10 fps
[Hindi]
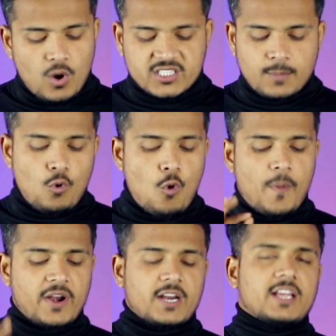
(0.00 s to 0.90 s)
व्हाट्सएप
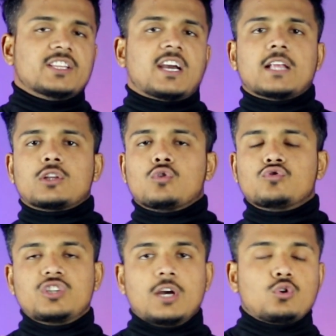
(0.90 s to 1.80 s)
ओपन करके दिखाता
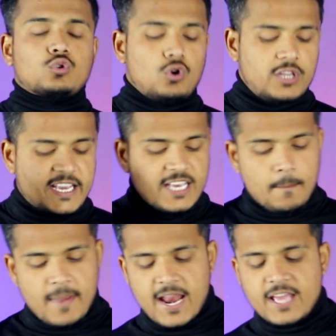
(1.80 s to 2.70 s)
हूँ जी हाँ दोस्तों देखिए
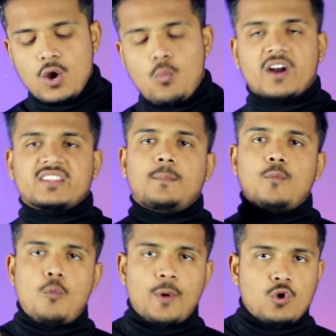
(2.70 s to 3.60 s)
मेरा ये व्हाट्सएप
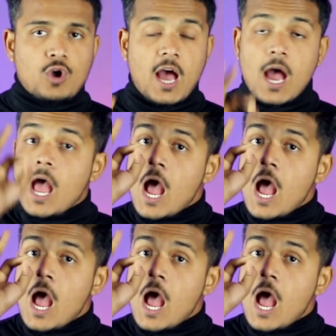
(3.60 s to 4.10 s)
ओपन हो गया